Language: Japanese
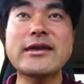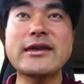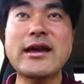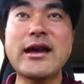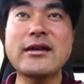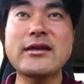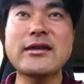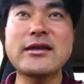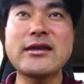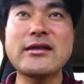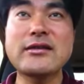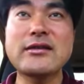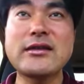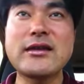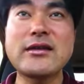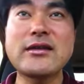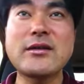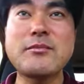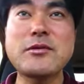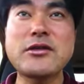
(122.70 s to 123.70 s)
期間限
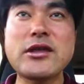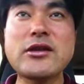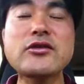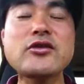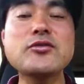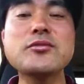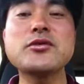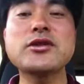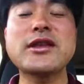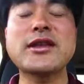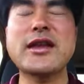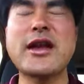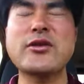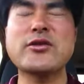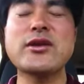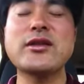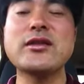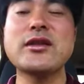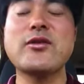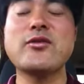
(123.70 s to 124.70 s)
定でセルクーポンで
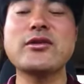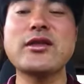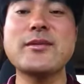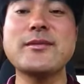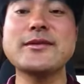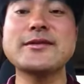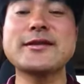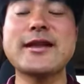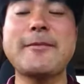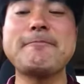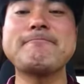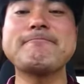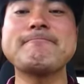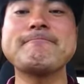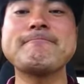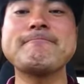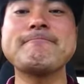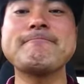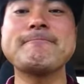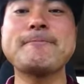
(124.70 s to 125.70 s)
100円でございました。
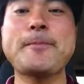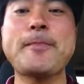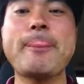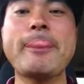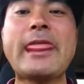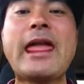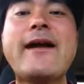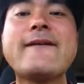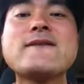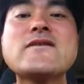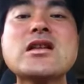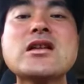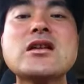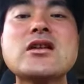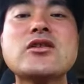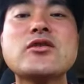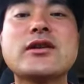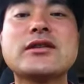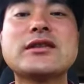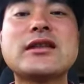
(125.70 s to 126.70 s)

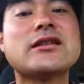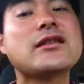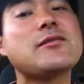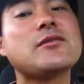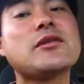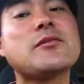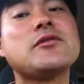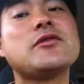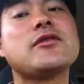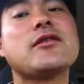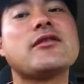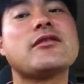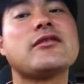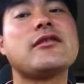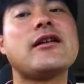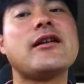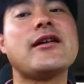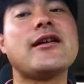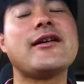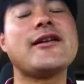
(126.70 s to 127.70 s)
よかったら食べてみてくだ
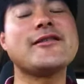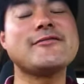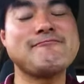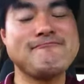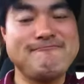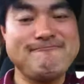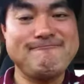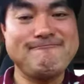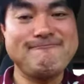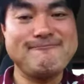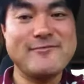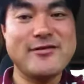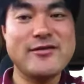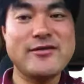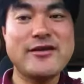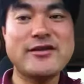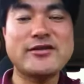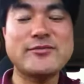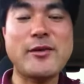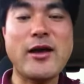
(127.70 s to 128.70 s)
さい。
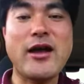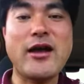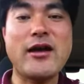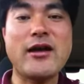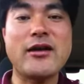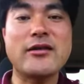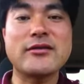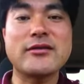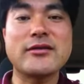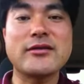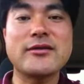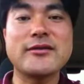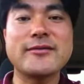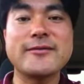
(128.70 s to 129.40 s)
失礼します。